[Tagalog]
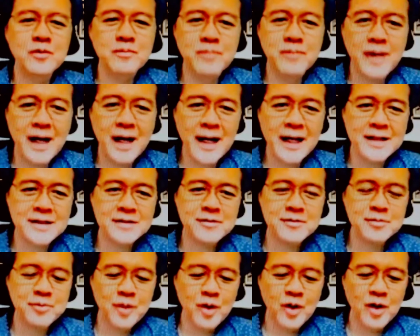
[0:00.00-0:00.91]
bad
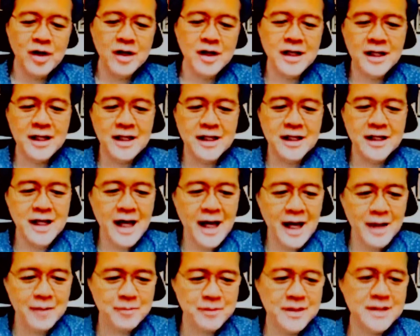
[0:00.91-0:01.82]
morning
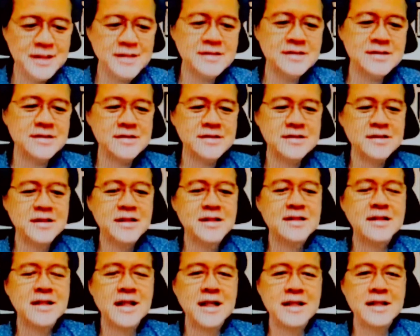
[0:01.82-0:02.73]
habits
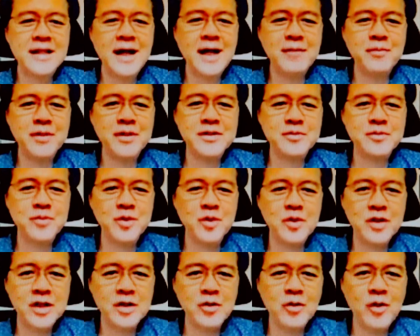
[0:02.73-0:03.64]
na dapat mong
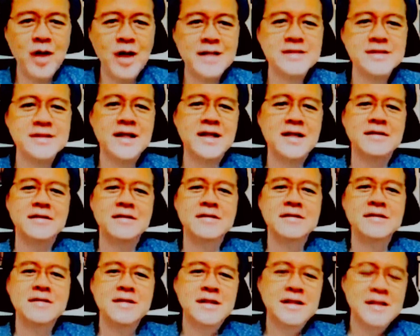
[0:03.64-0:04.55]
iwasan.
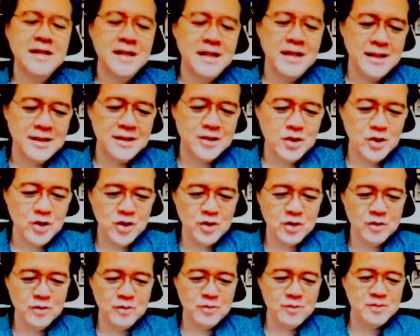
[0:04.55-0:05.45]

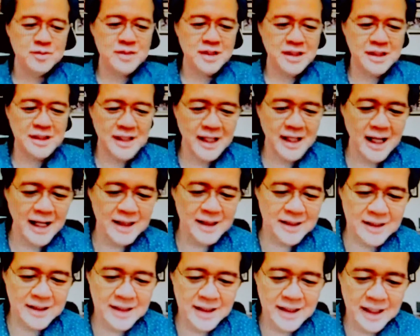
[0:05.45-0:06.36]
Ito, tingnan
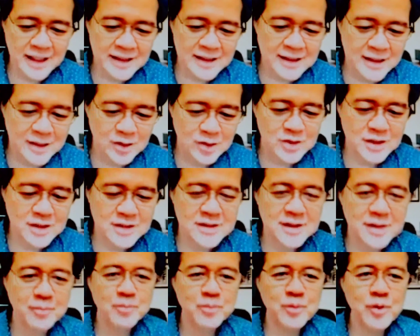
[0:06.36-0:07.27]
natin ilan dito sa
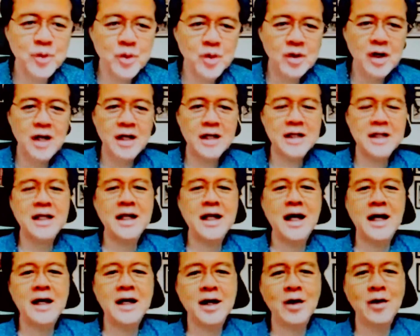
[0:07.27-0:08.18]
sampu ang
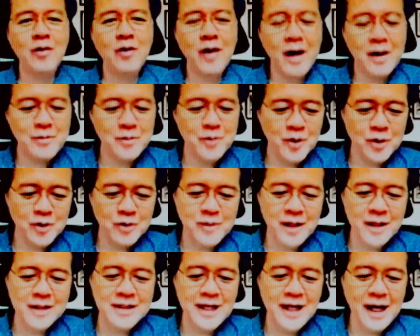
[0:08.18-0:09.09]
ginagawa mo,
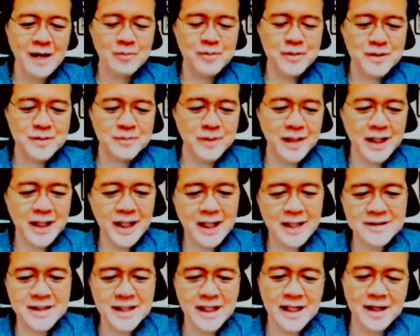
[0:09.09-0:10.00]
bad habit pala.
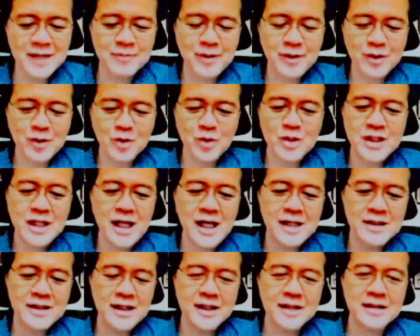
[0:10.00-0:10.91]
Sana pag
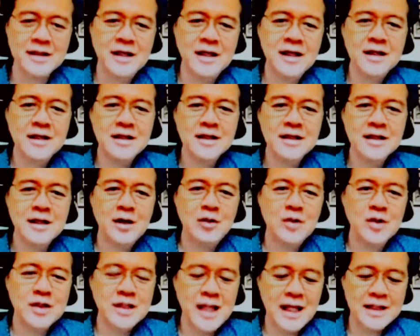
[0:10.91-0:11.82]
natin,
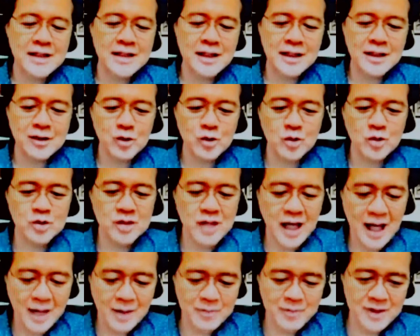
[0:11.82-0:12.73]
gawin natin good
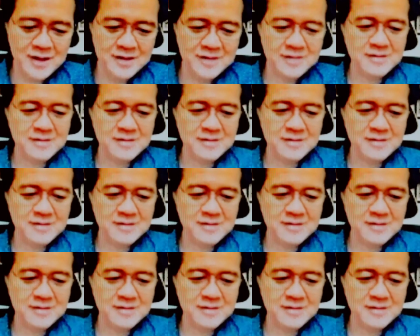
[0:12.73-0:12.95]
habit.